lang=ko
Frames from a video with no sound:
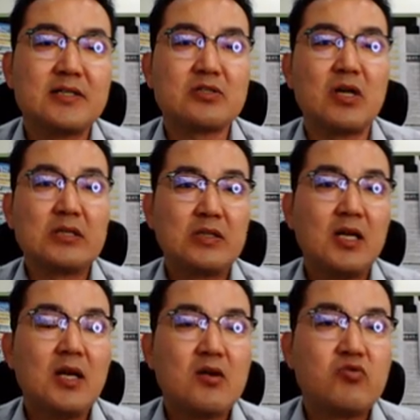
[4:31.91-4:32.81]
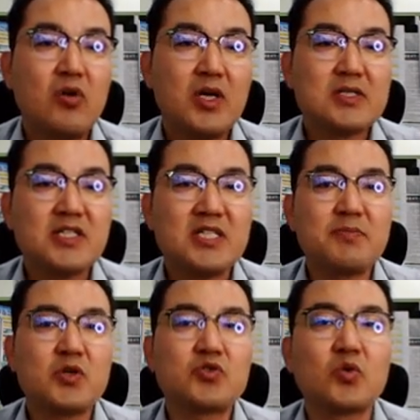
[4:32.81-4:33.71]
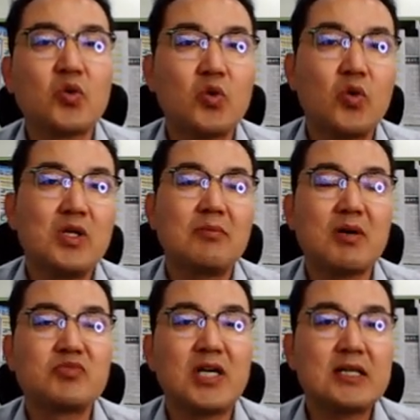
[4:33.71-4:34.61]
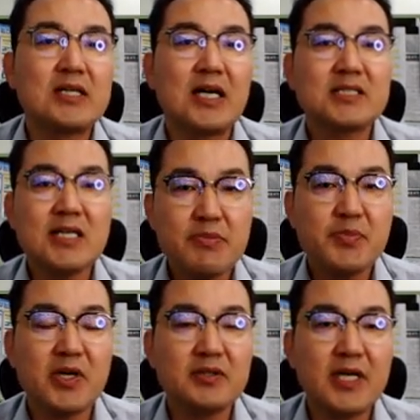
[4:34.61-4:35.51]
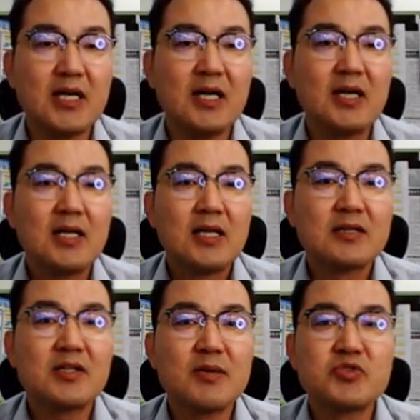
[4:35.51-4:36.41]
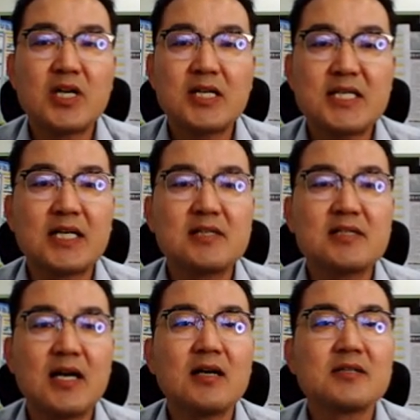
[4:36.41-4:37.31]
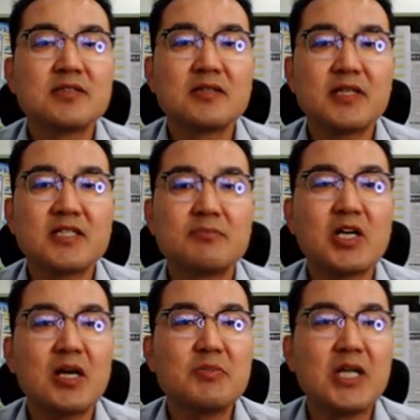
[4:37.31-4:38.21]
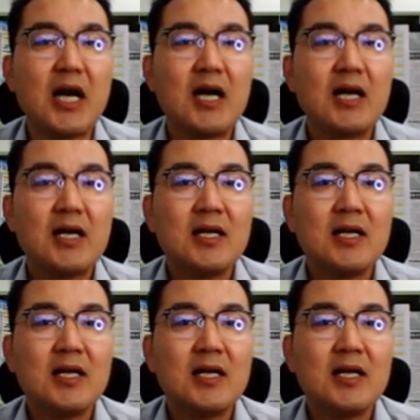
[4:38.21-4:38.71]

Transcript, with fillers: 그래서 한 9억에서 한 10억 정도로 일반 분양가 3평대가 그렇게 분양을 하지 않을까 저는 그렇게 전망을 합니다.